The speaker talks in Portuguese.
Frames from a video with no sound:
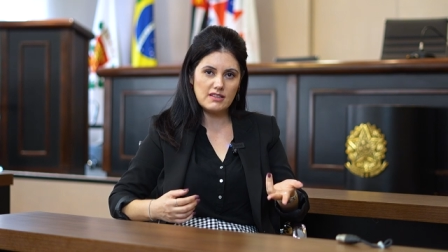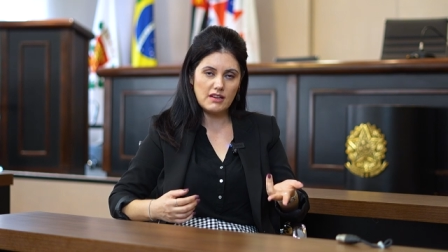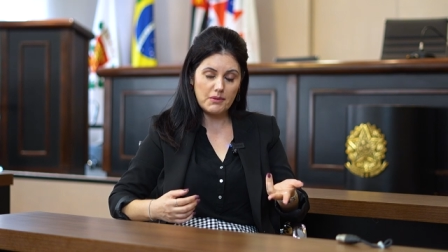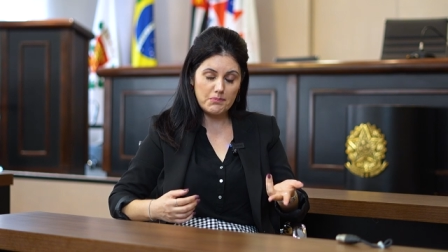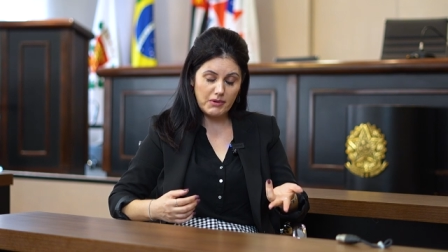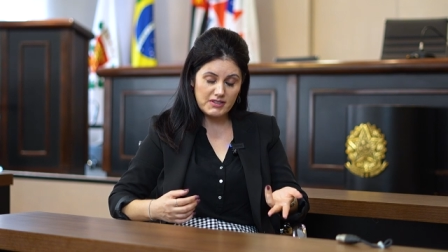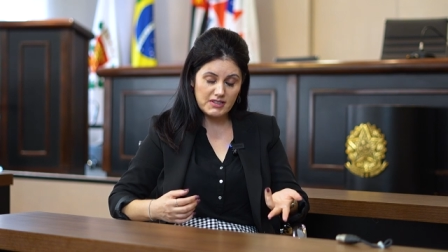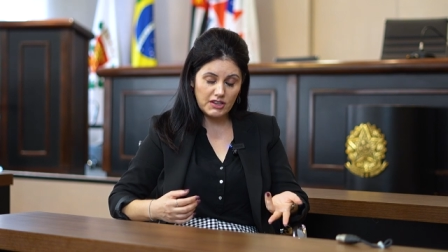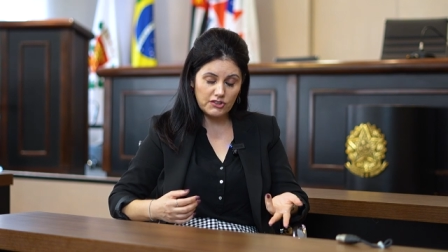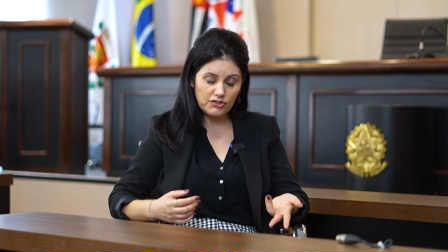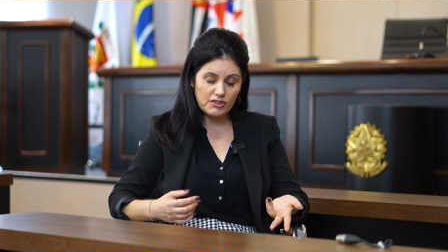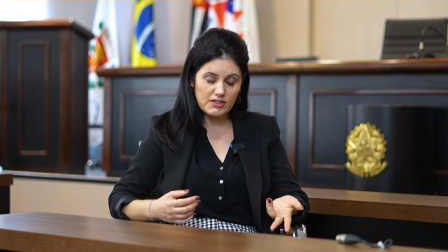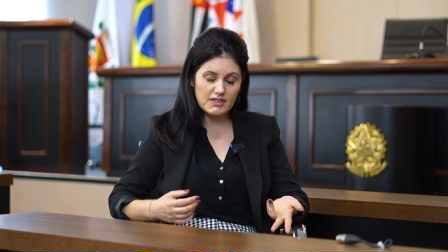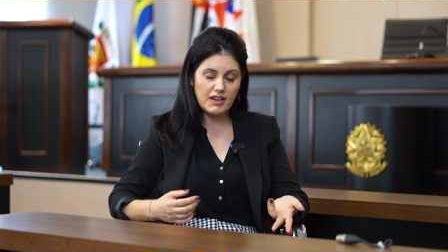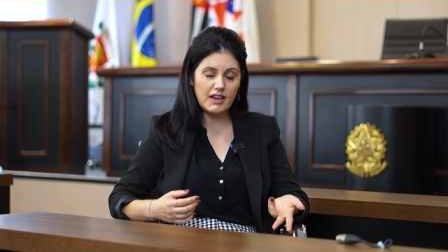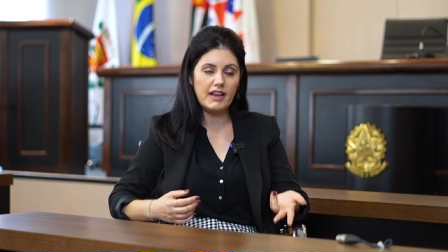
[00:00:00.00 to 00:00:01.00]

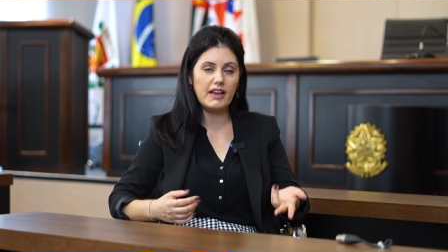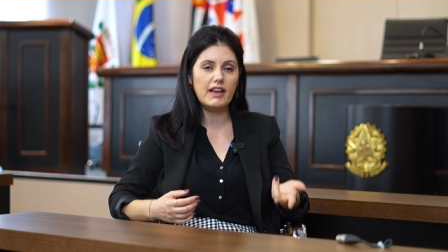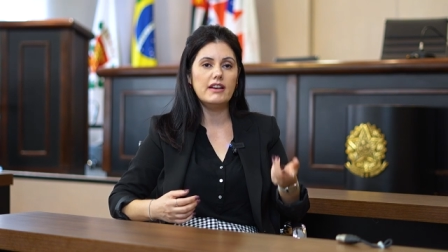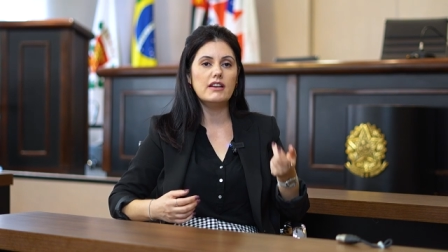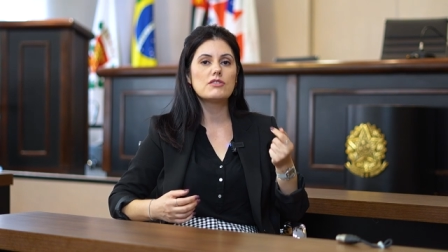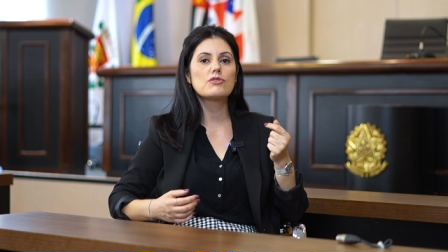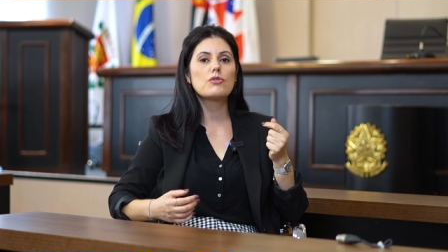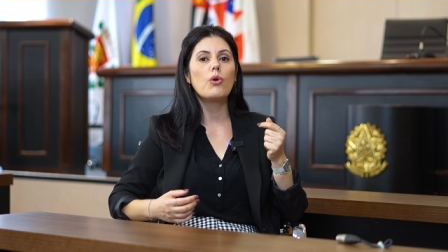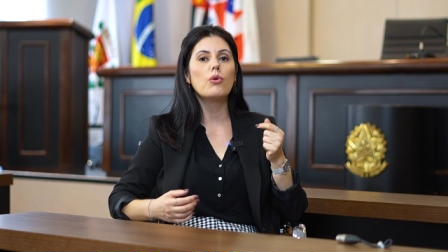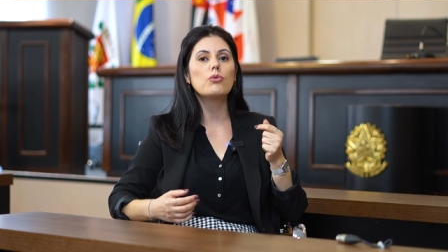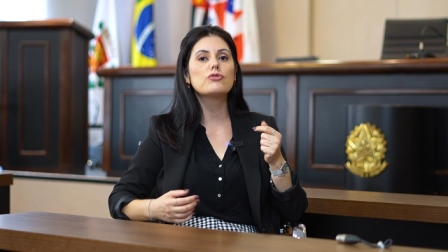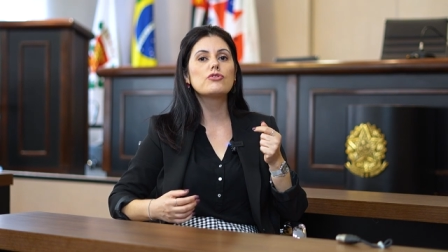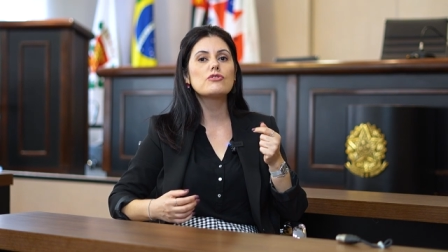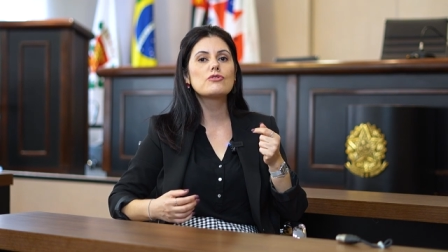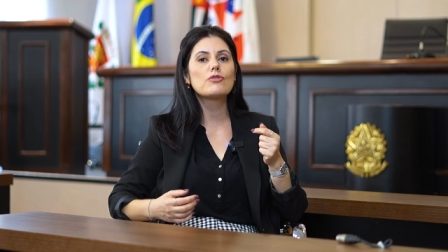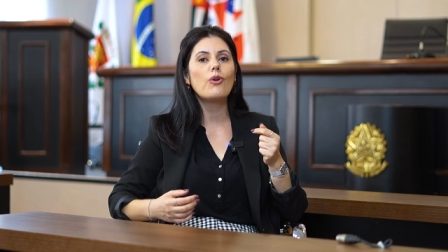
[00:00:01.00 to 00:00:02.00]
passagens aéreas com
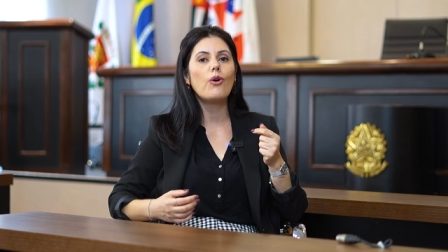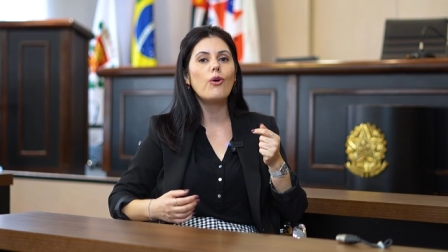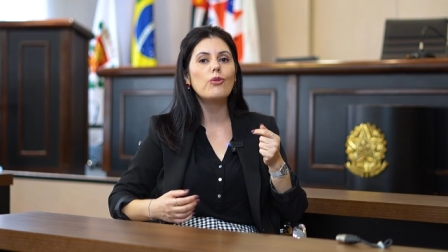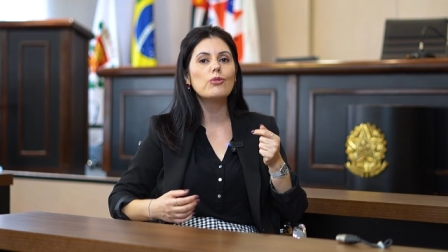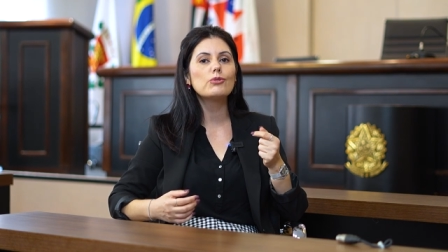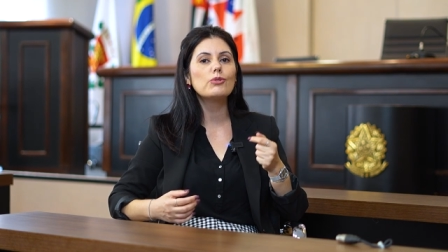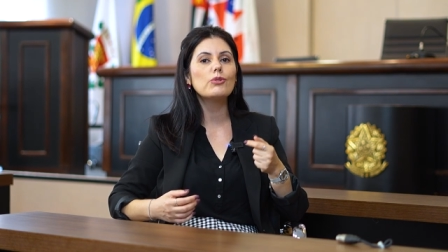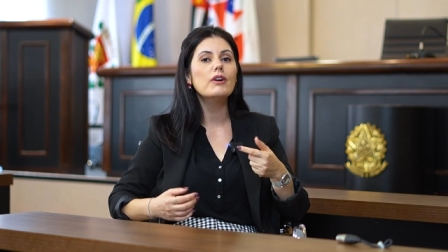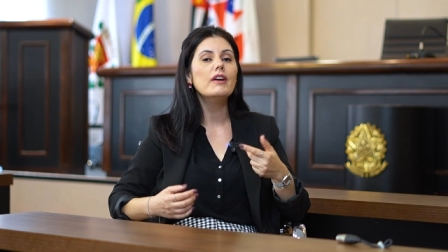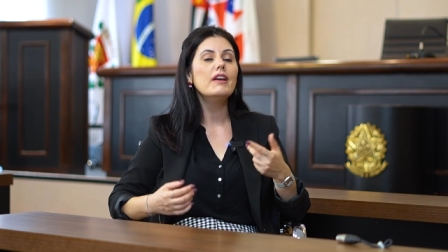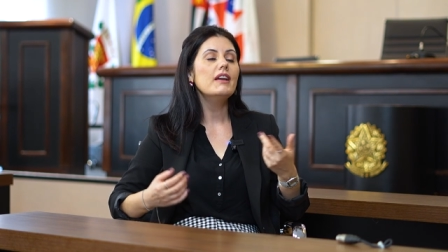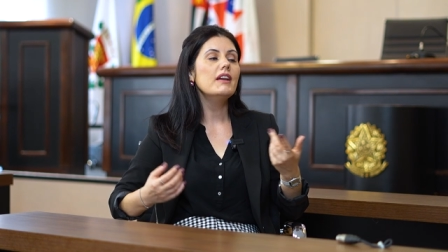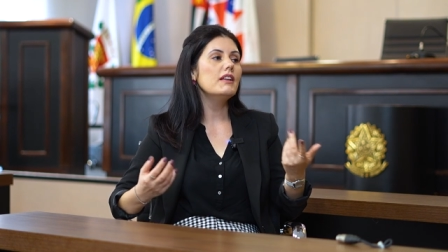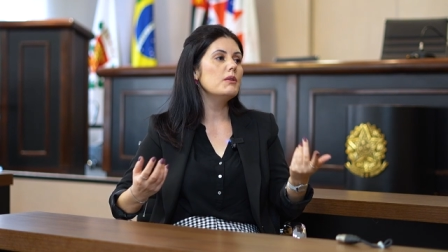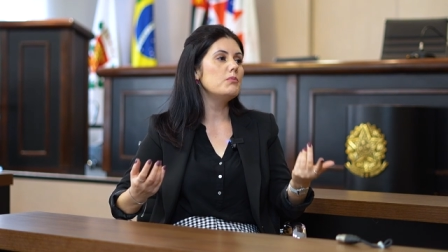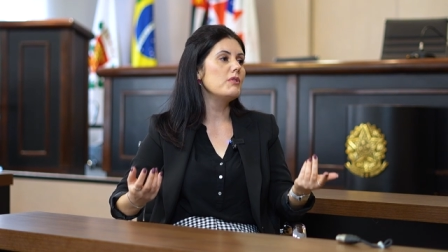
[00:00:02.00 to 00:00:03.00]
desconto
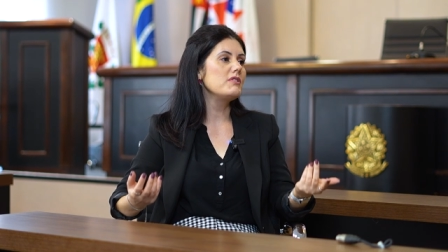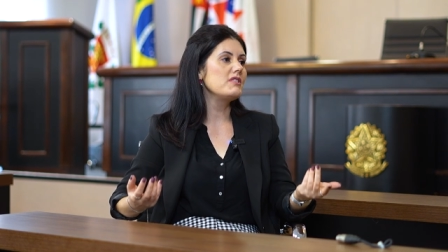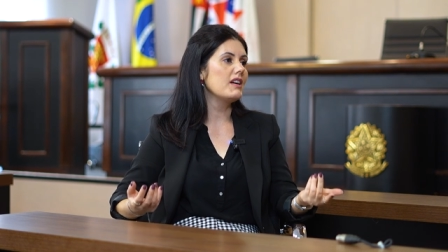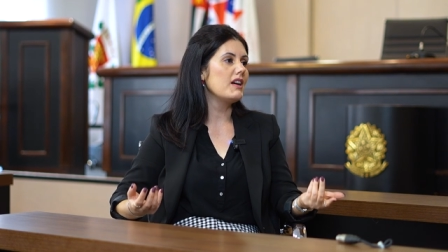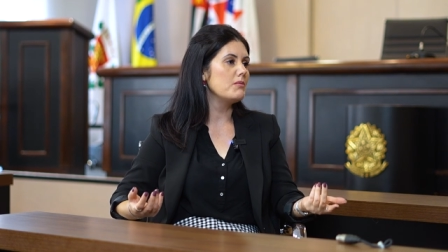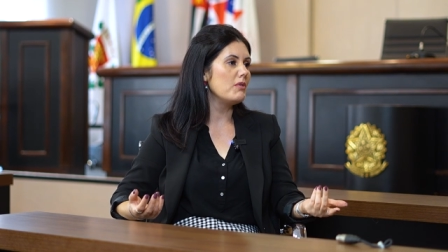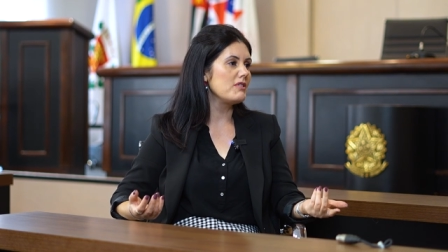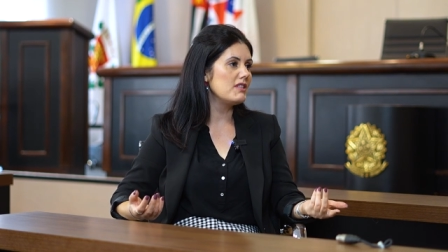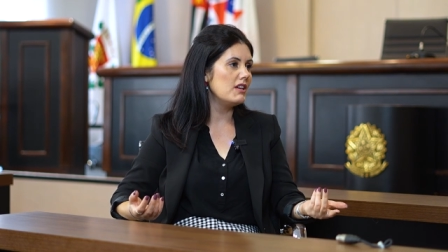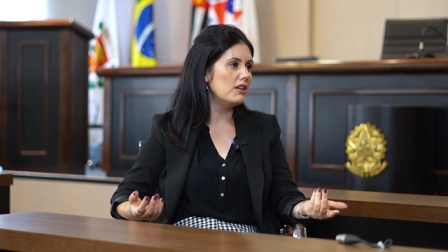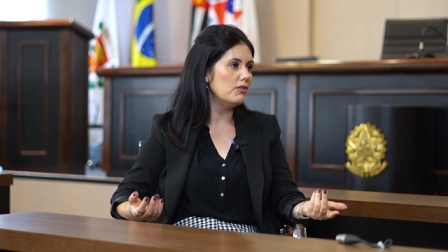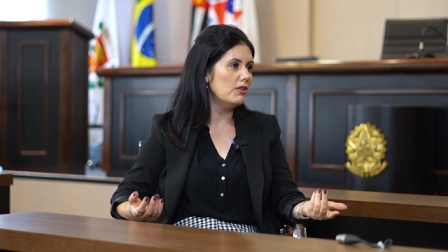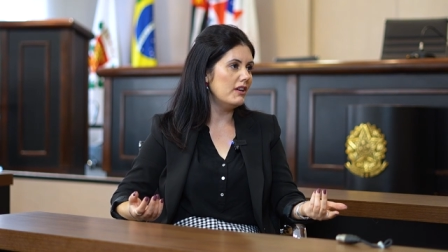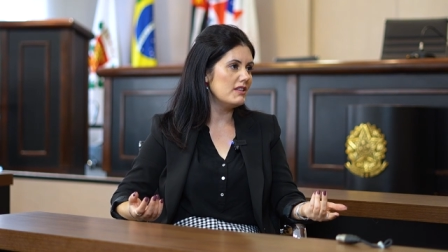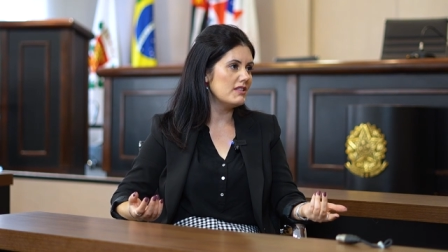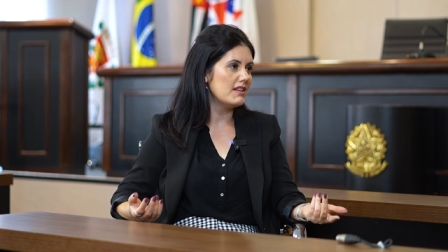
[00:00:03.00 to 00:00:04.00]
e depois acaba
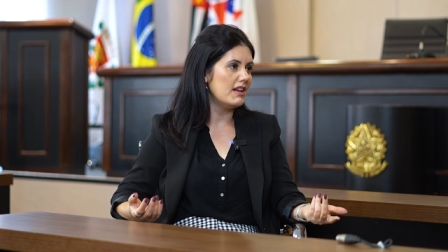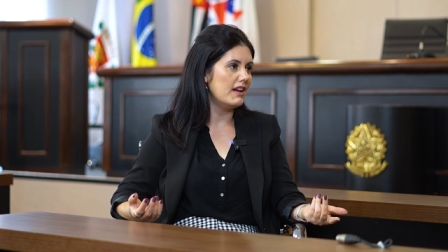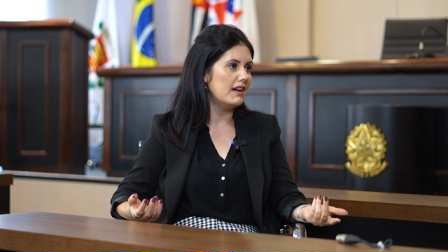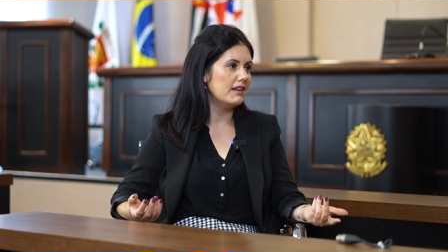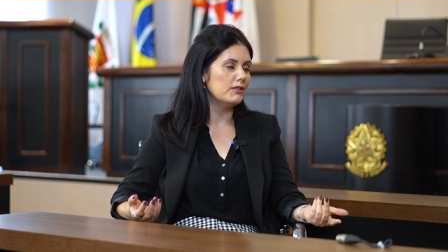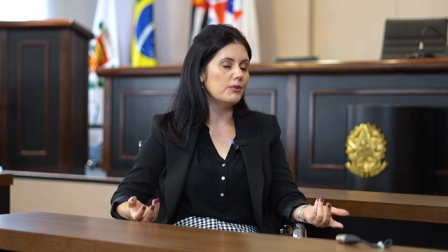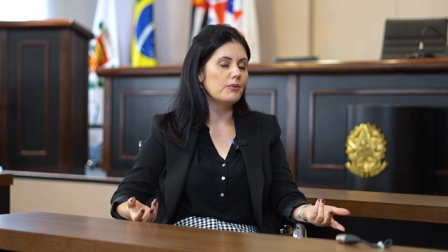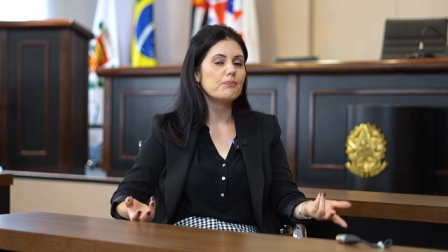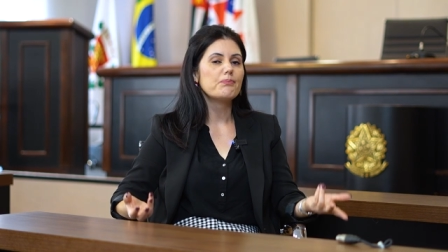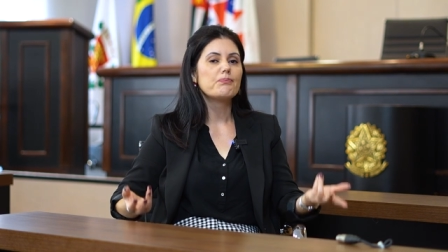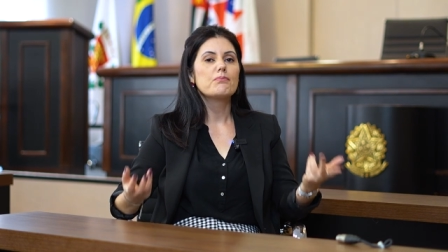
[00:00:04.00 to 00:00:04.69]
sendo lesado